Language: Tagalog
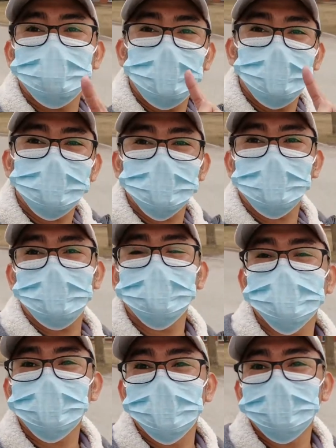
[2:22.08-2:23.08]
malapit na kami
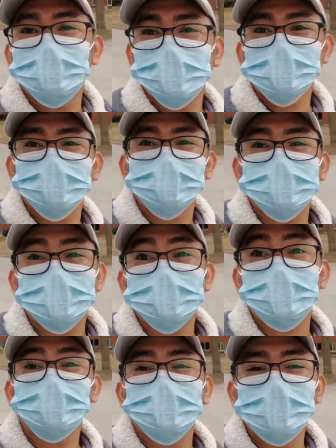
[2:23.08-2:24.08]
sa Walmart isang
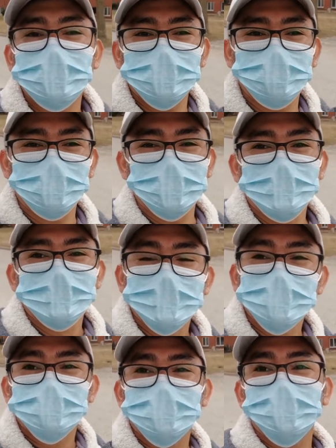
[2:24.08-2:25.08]
tawid lang
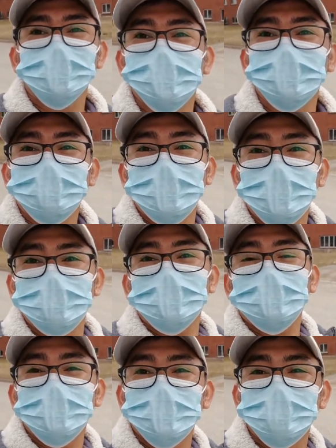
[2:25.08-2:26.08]
so
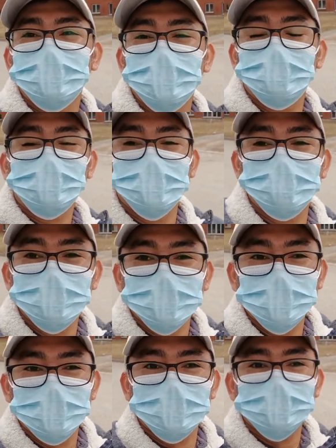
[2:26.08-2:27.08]
malapit lang yung mga apartment
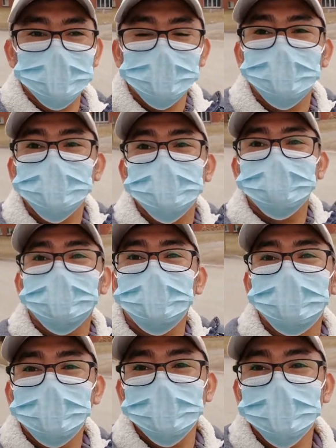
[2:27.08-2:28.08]
na yan dito sa mga
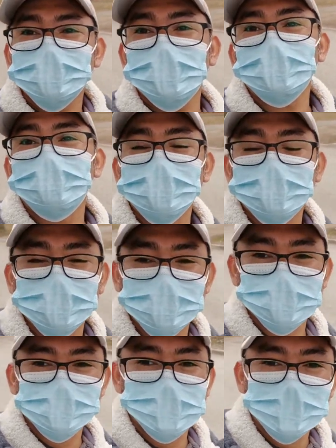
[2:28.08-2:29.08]
amenities sa labas
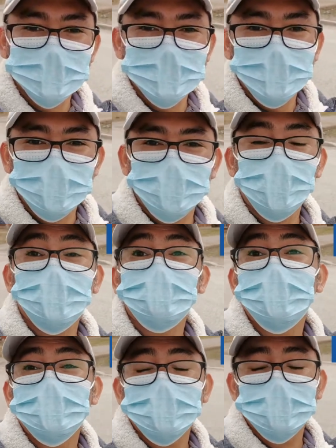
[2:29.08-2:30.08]

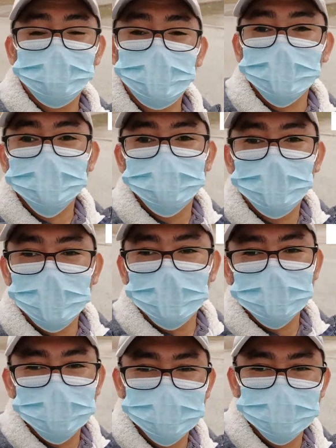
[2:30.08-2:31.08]
Walmart,
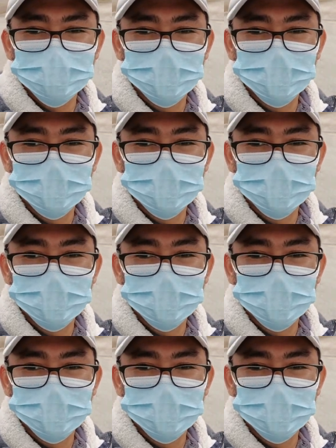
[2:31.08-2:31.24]
PetSmart